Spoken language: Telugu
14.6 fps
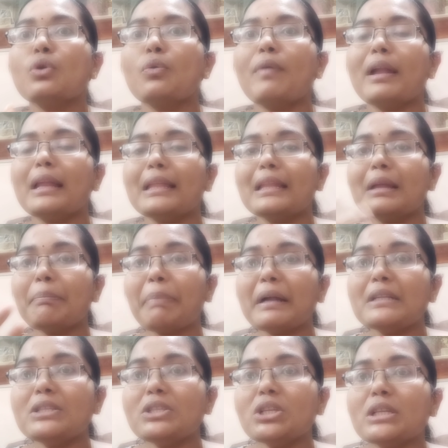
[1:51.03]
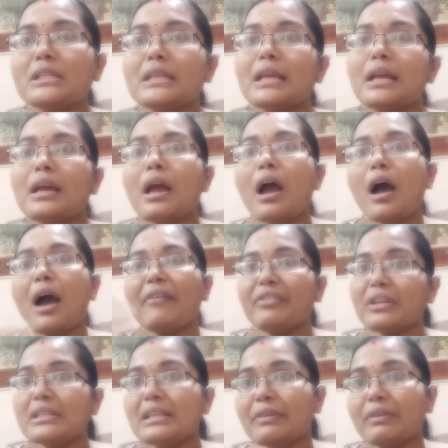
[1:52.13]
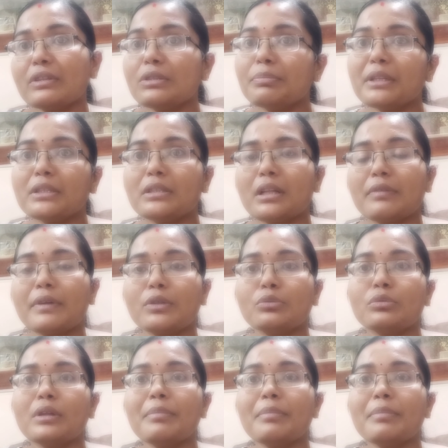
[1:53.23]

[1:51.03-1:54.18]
సో వాళ్ళు ఏదైనా పని చేస్తే ఆఫ్టర్ సెవెంత్ మంత్ తర్వాత